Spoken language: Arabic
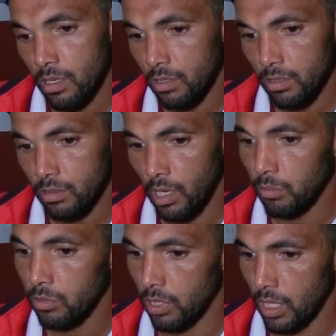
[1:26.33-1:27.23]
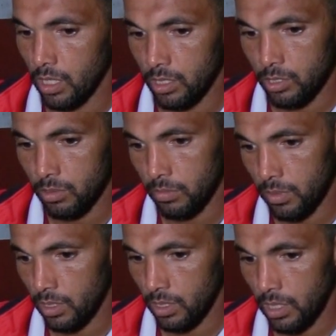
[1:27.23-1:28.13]
الحمد لله اليوم
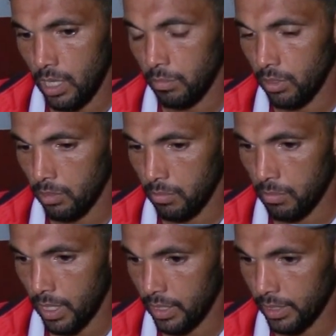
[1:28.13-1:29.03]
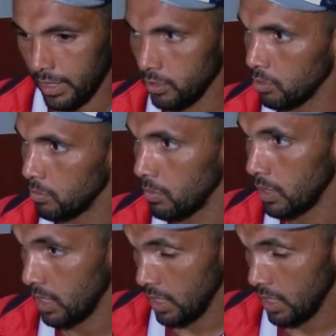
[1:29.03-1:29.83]
اللاعبين ربما كانت عندهم